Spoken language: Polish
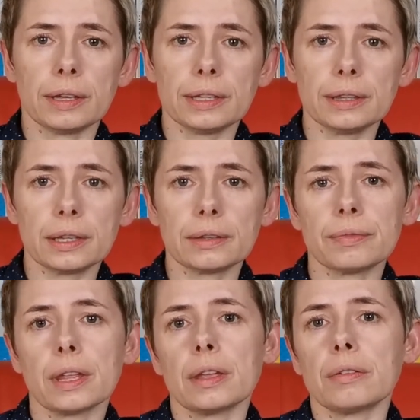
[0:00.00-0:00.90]
a jednak
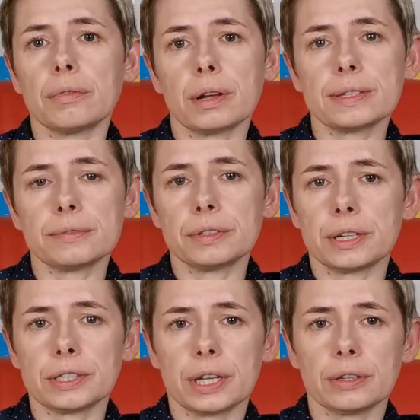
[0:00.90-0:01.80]
władze
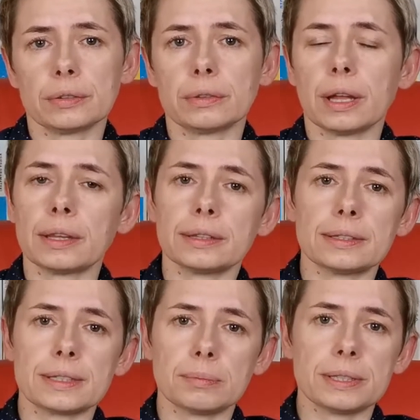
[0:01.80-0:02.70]
wyrażają
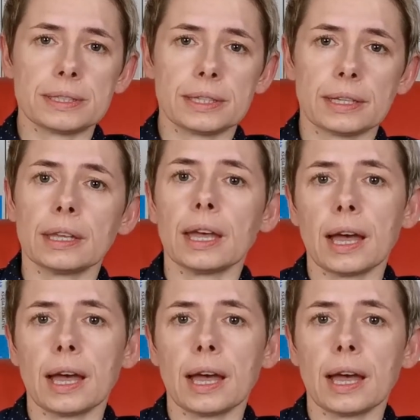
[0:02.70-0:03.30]
antysemickie